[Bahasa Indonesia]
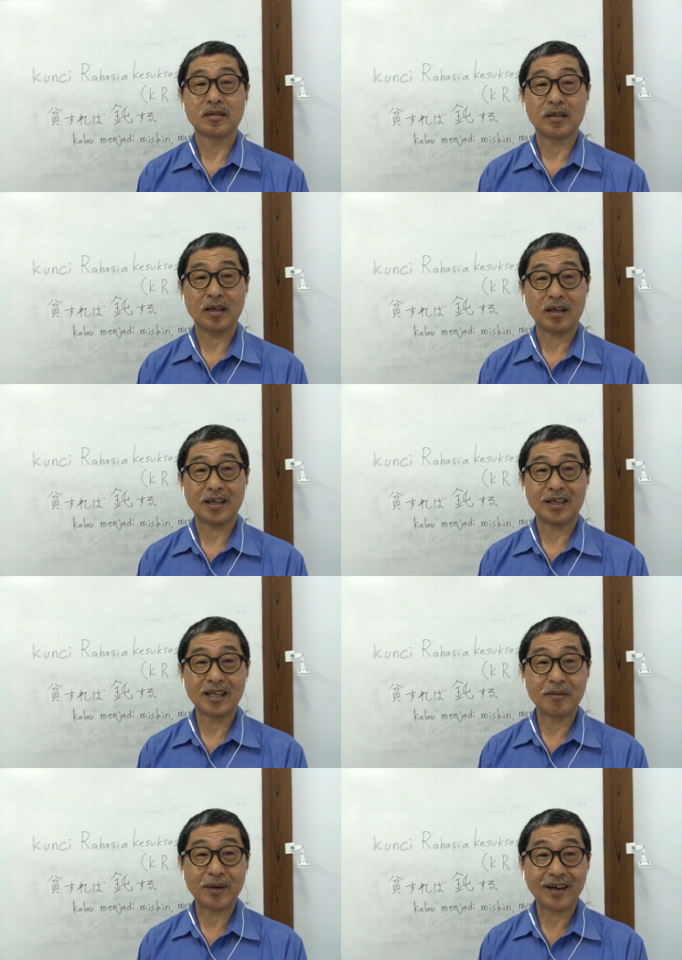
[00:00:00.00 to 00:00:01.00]
ya
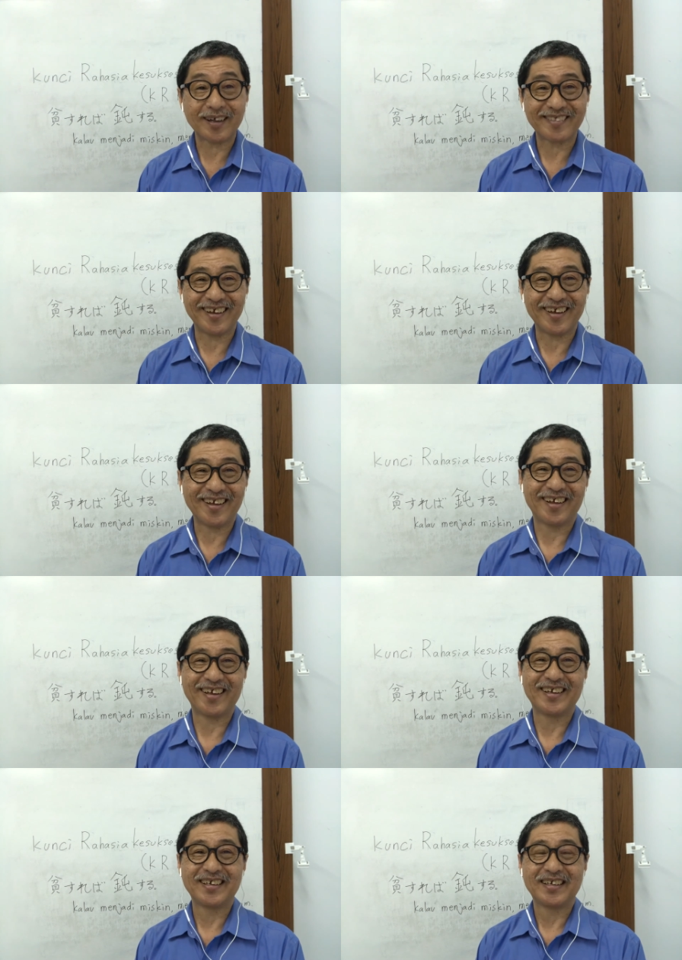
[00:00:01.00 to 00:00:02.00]
ngeri banget ya
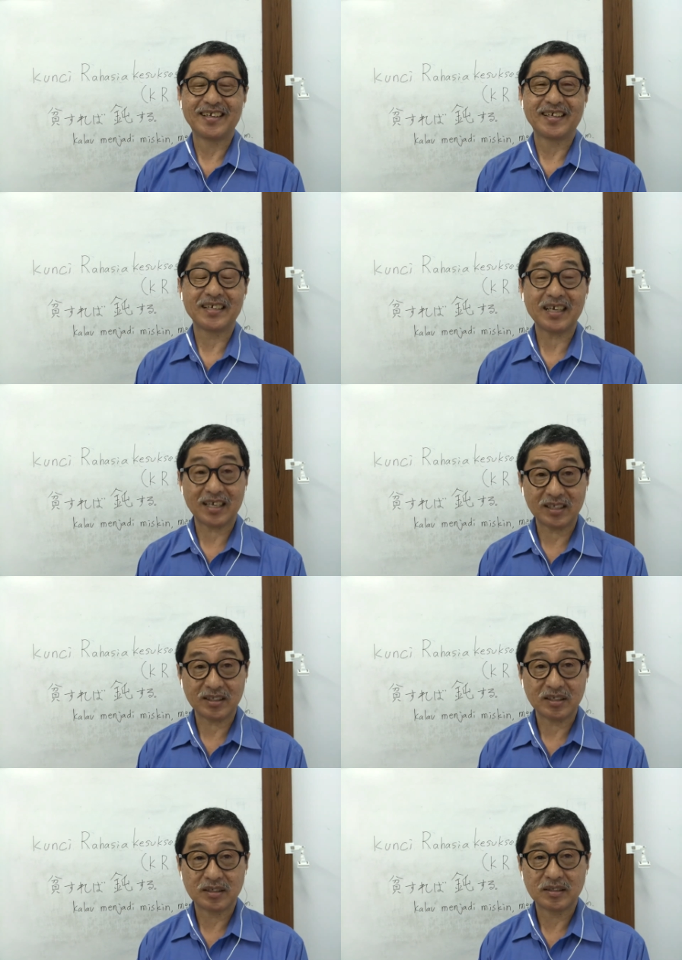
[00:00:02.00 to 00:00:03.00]
iya kan
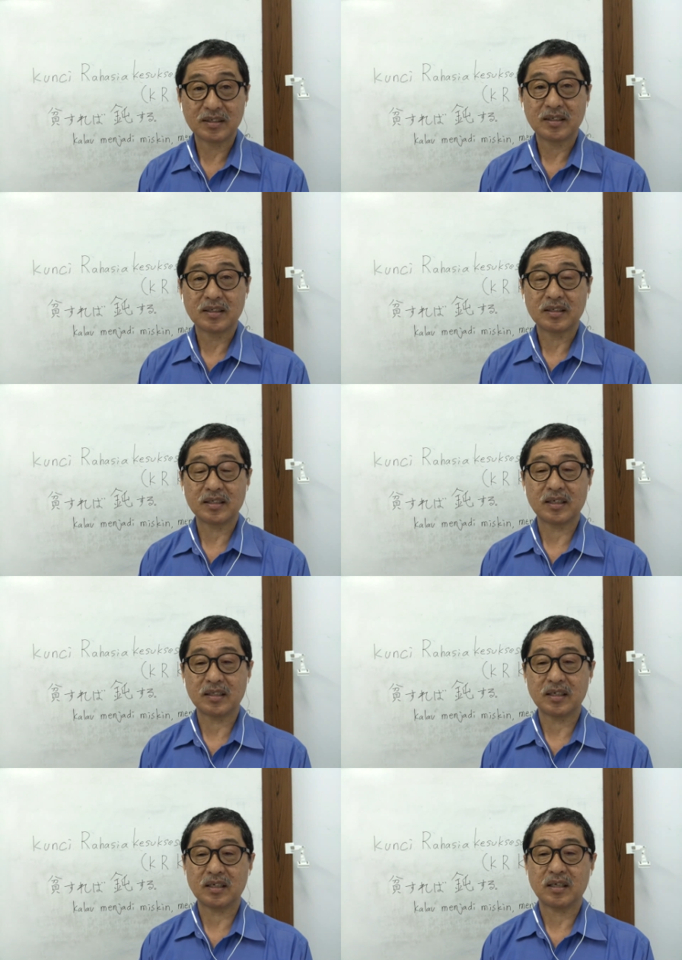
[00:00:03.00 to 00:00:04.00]

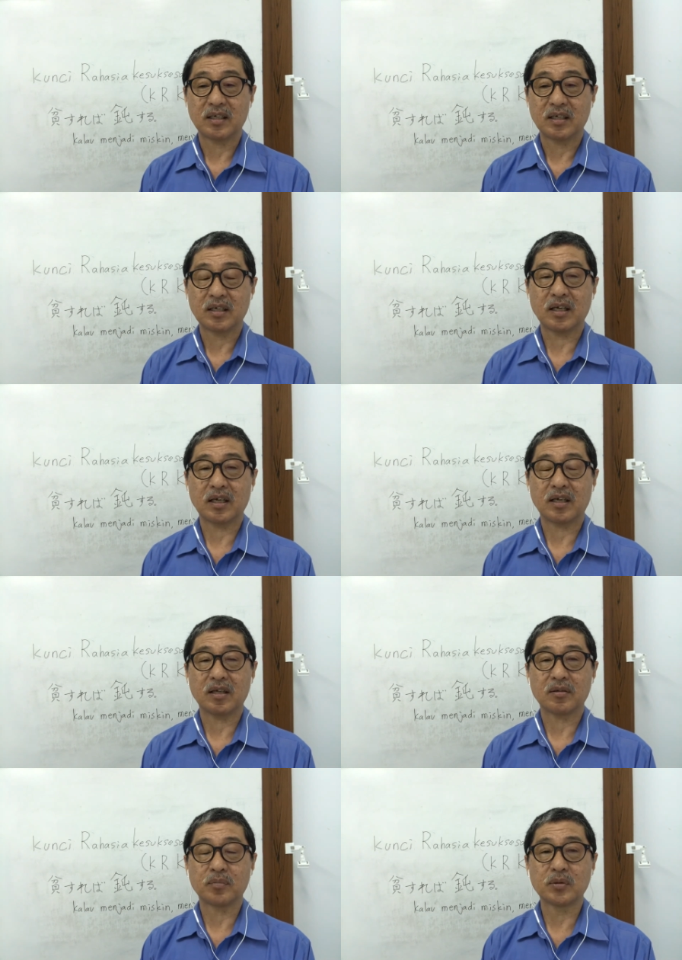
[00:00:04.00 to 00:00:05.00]
jadi
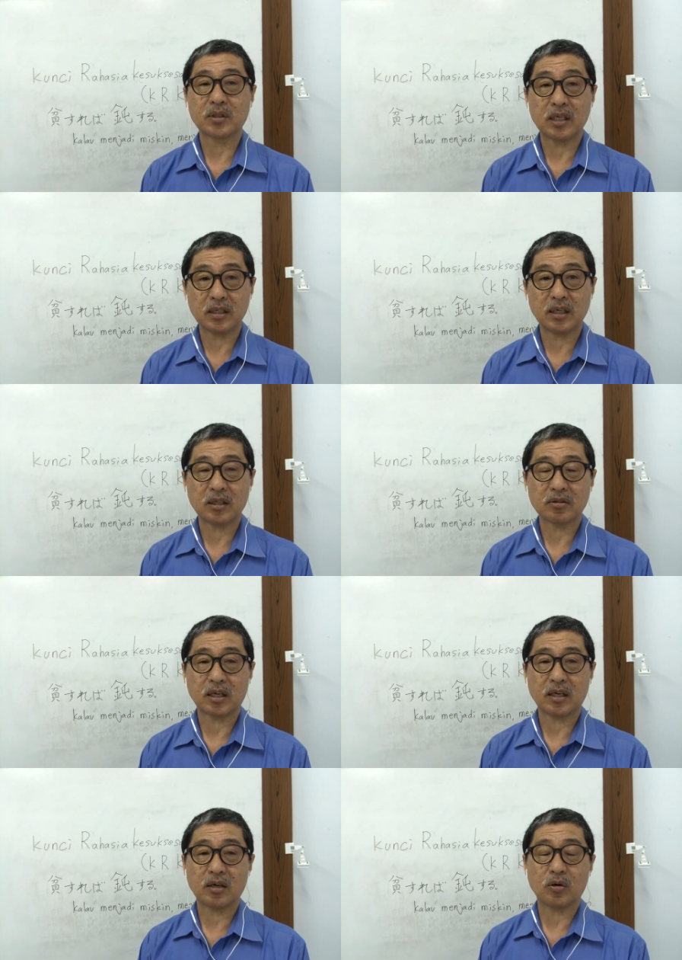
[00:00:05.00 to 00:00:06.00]
ya mungkin ya
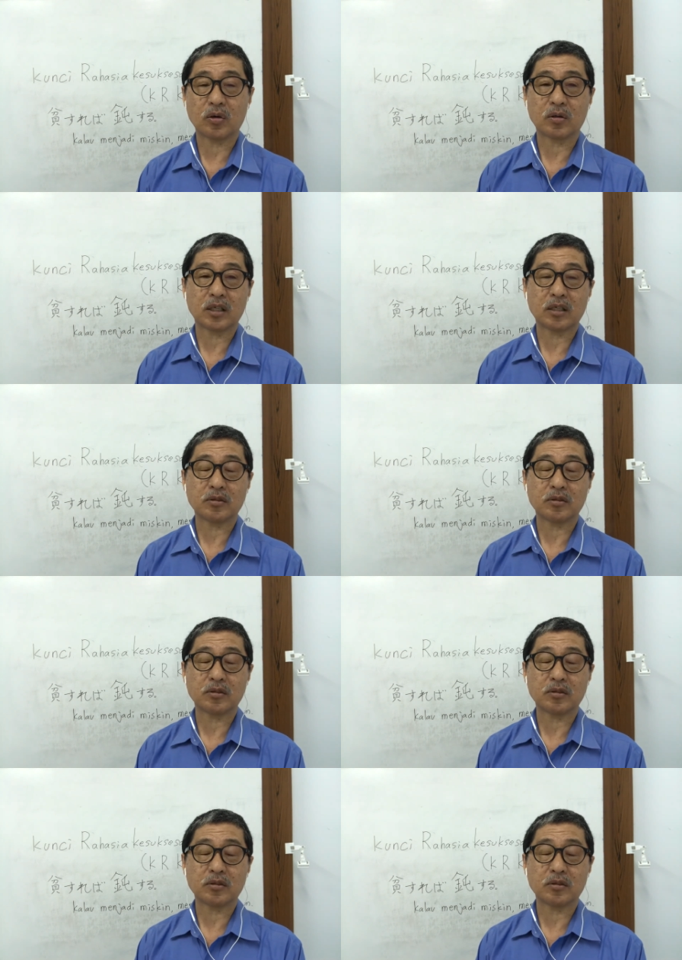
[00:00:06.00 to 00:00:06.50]
sekarang corona